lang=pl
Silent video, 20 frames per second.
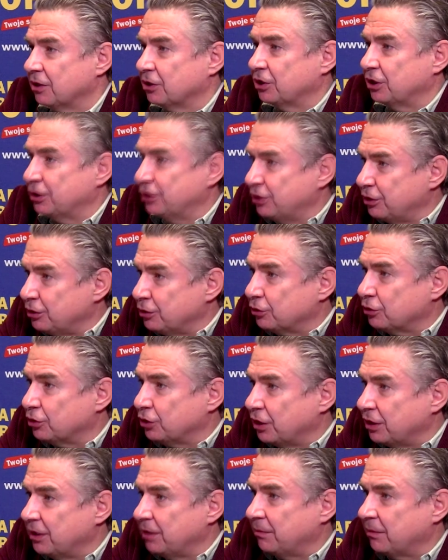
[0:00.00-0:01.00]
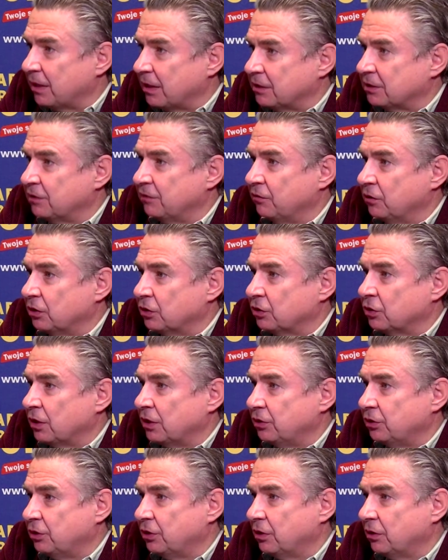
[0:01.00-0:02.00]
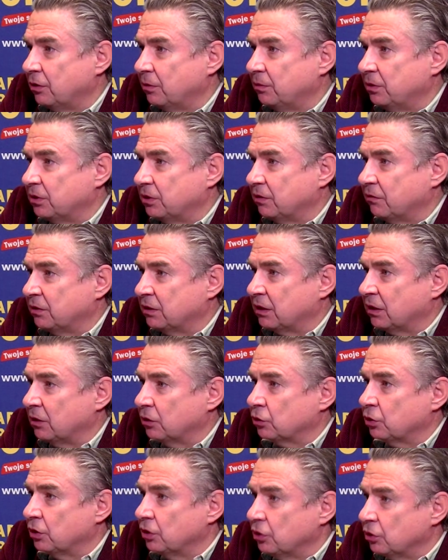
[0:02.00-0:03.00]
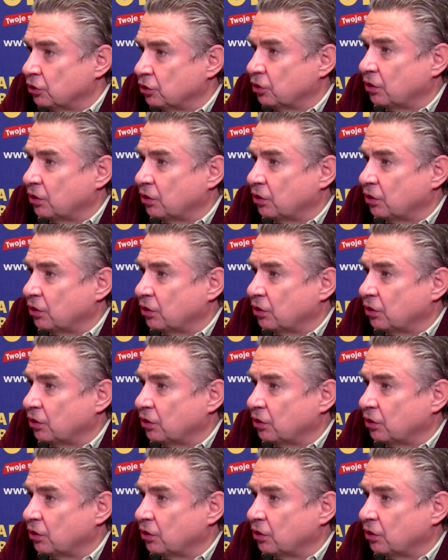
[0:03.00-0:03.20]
67 razy wyjeżdżaliście do miejscowych zagrożeń.